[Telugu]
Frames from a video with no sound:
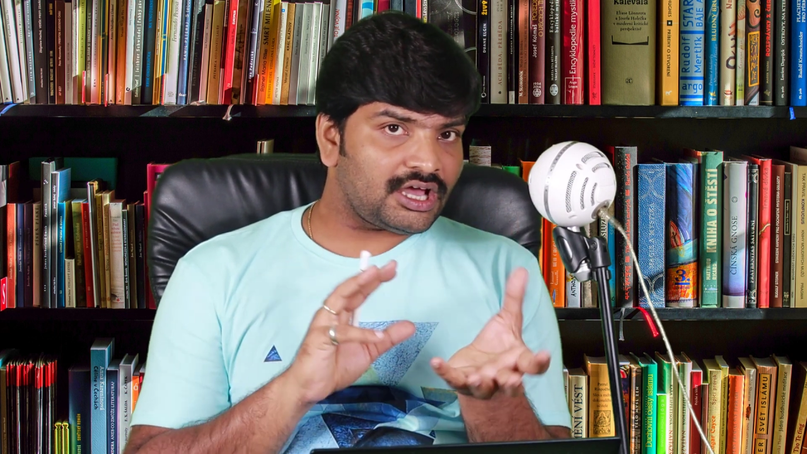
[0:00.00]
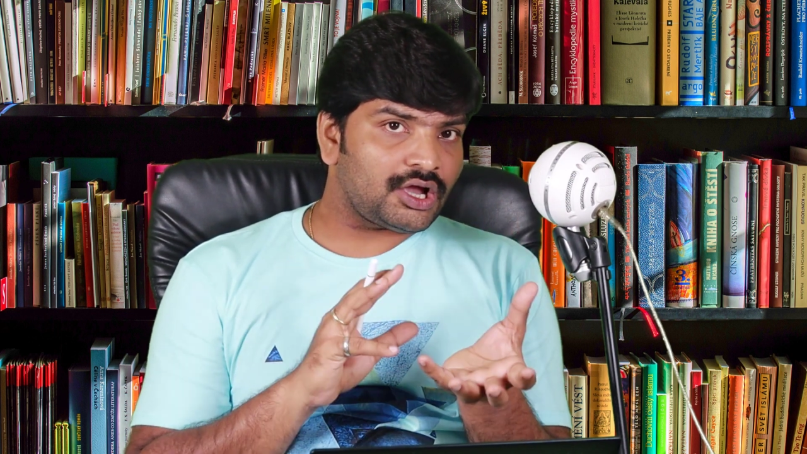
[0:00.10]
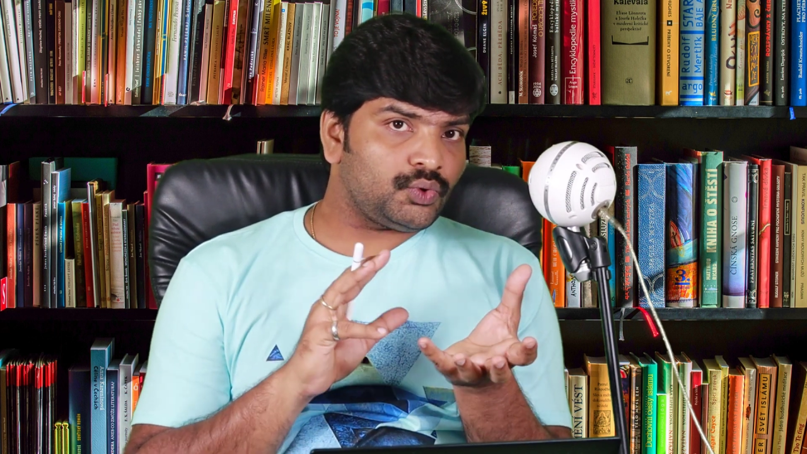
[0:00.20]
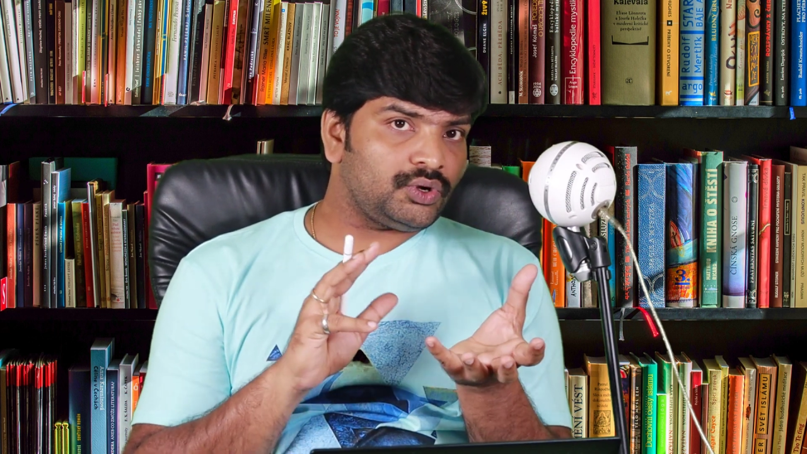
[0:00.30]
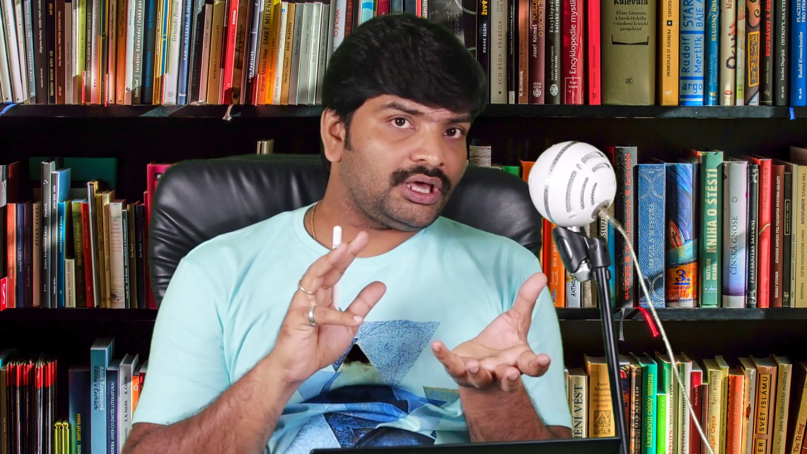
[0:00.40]

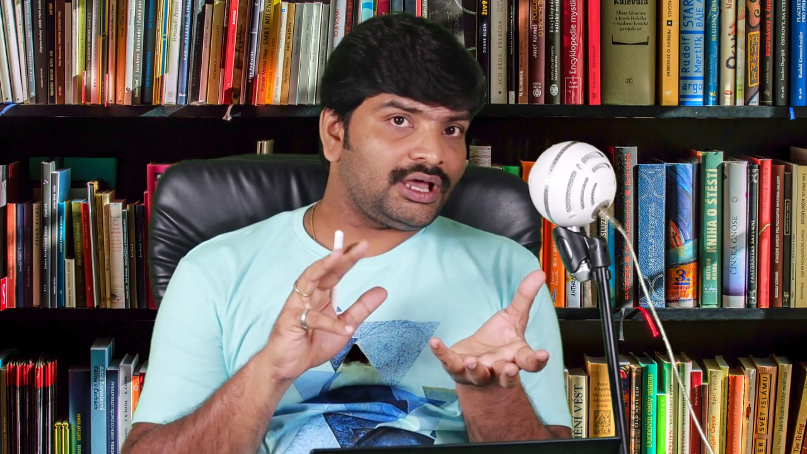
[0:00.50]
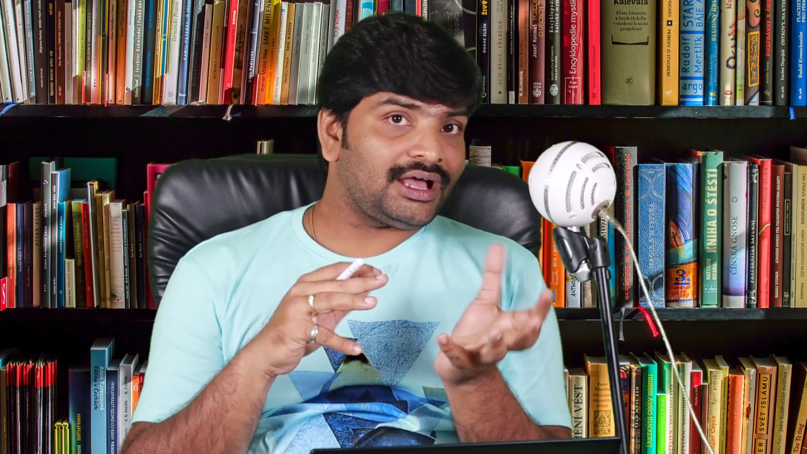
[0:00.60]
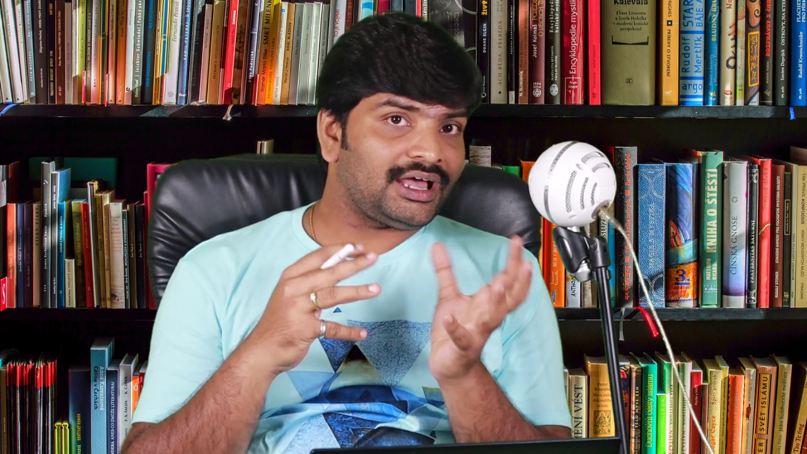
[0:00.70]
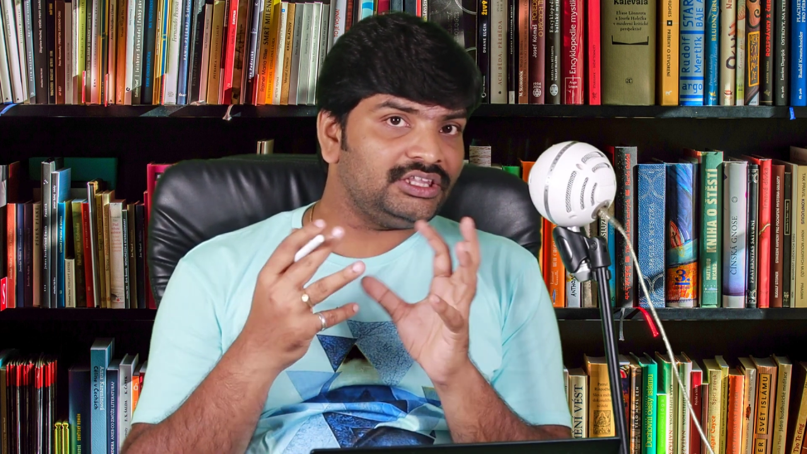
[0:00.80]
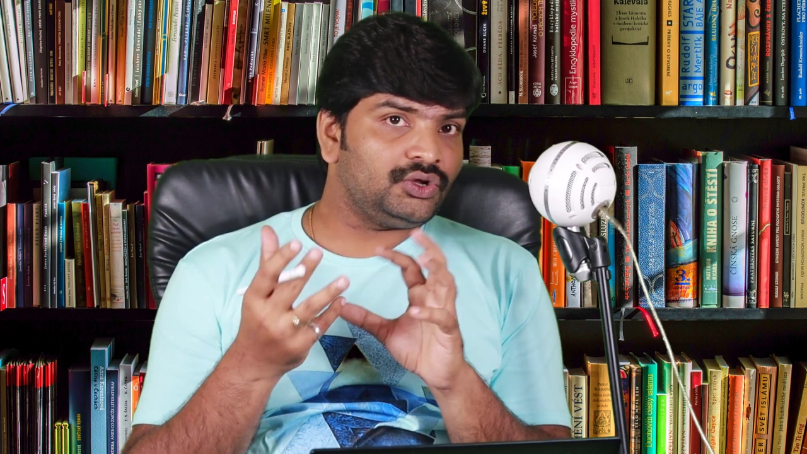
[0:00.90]
కాకుండా
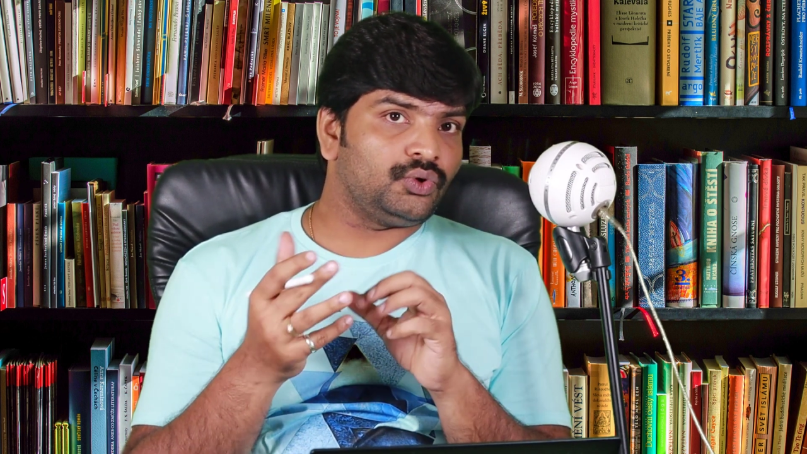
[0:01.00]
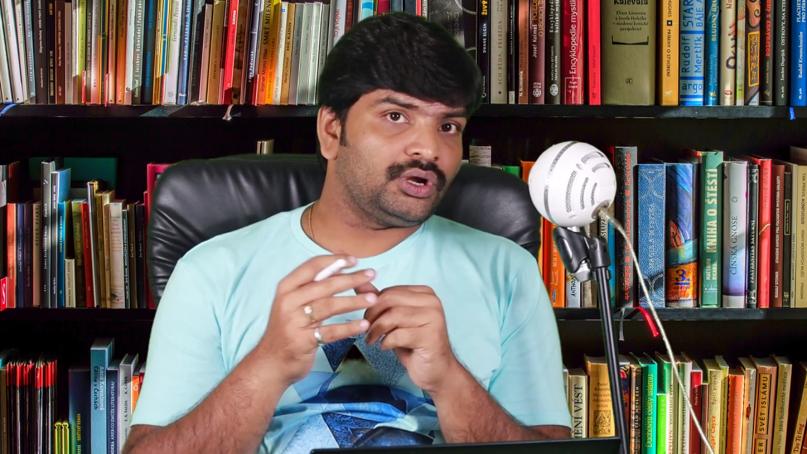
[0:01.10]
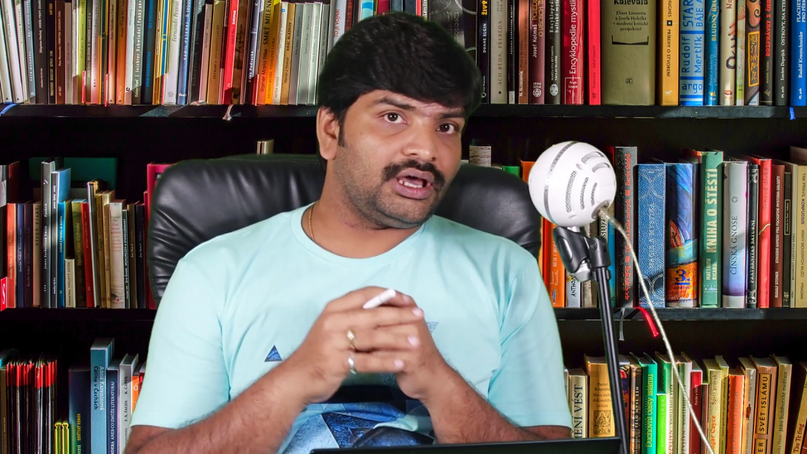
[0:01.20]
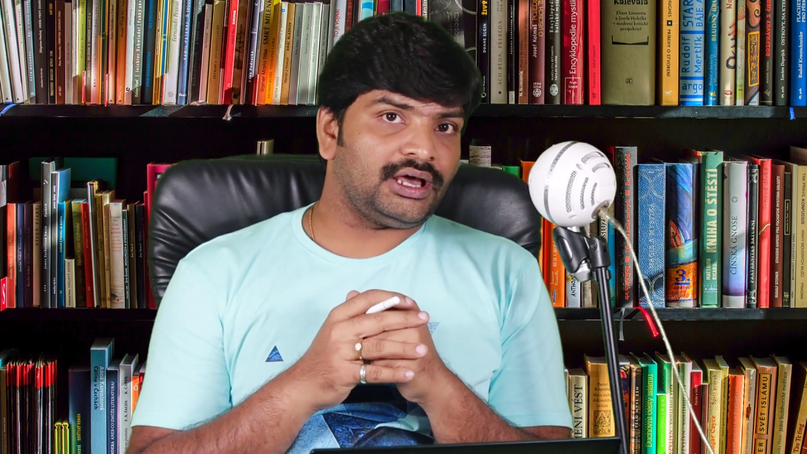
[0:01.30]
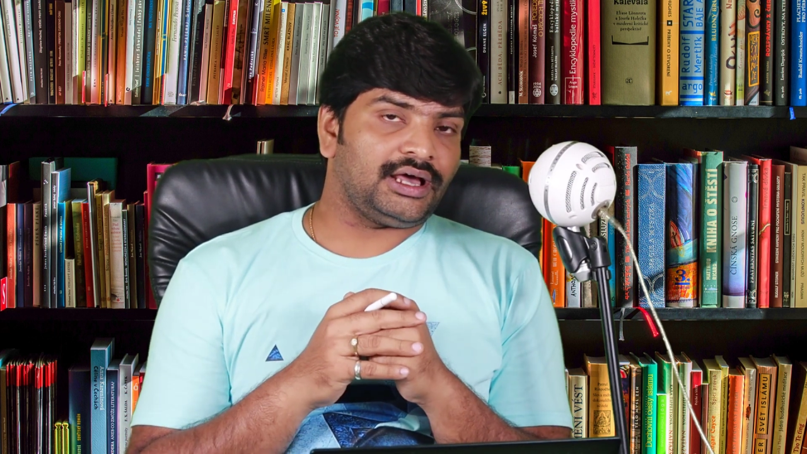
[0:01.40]
అది
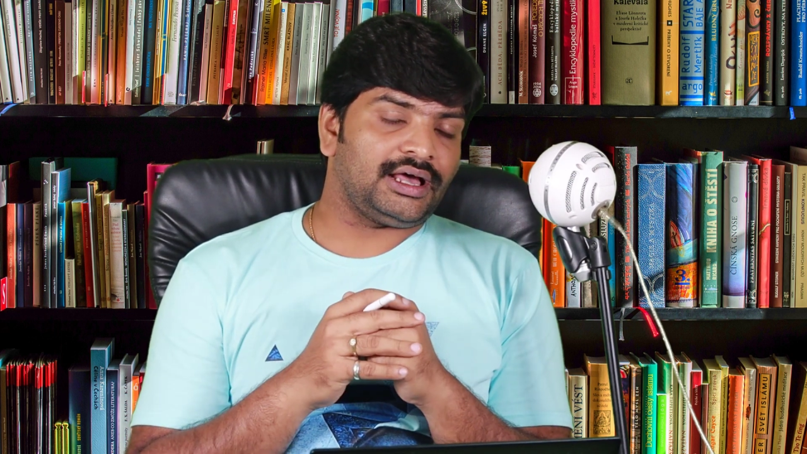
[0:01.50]
కూడా